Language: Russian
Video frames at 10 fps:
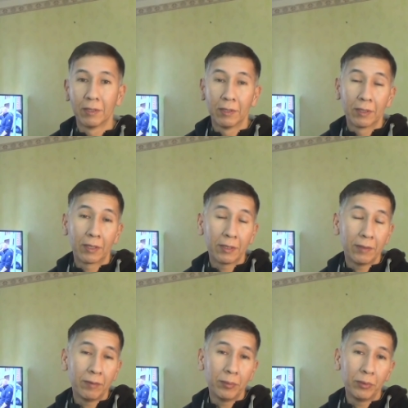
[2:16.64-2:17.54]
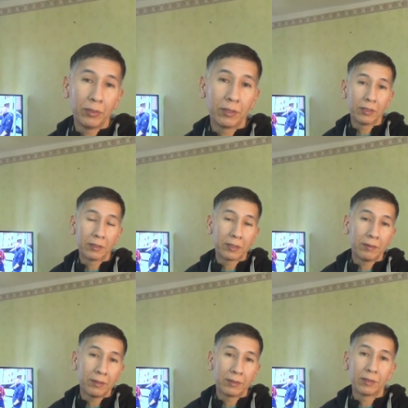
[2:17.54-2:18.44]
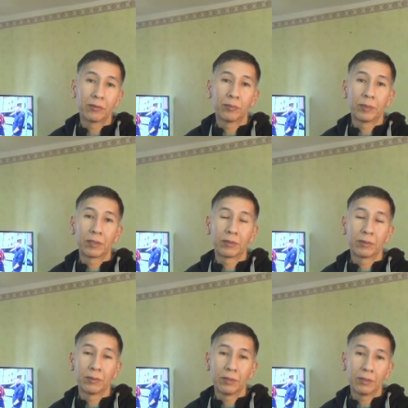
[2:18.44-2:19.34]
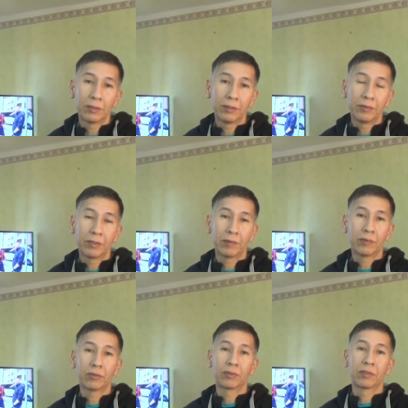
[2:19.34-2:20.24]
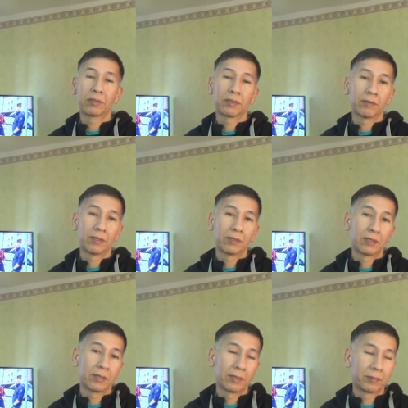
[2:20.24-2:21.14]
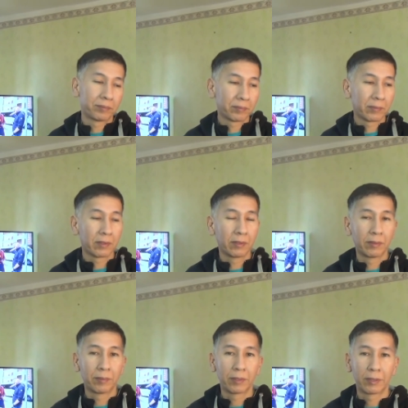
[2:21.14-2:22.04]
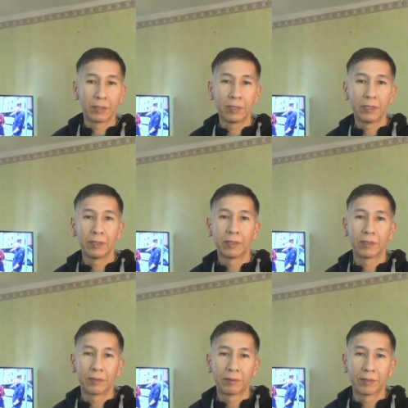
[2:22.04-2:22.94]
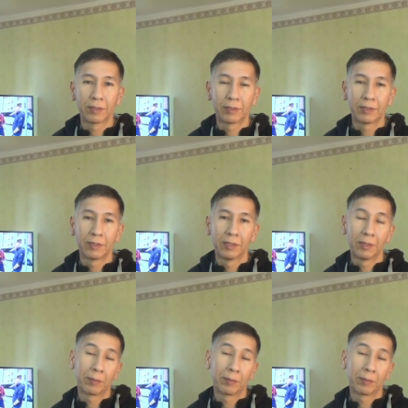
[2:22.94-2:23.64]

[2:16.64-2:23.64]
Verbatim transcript: Когда вы будете голосовать за эту партию, это не все равно, что голосовать за Э, продление этой власти,